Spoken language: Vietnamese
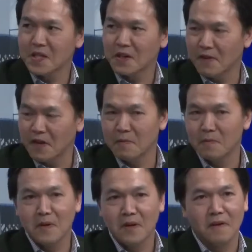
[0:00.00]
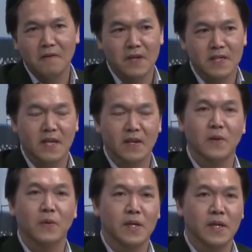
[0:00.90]
chào Phong dạ vâng. và
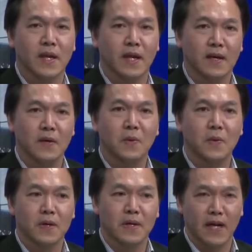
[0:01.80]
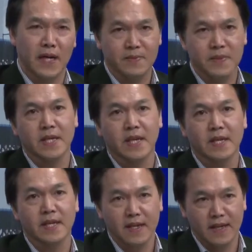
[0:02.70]
chào quý khán giả của đài
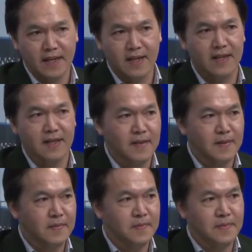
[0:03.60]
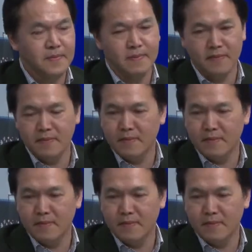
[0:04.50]
SPTN. Thưa quý vị, à,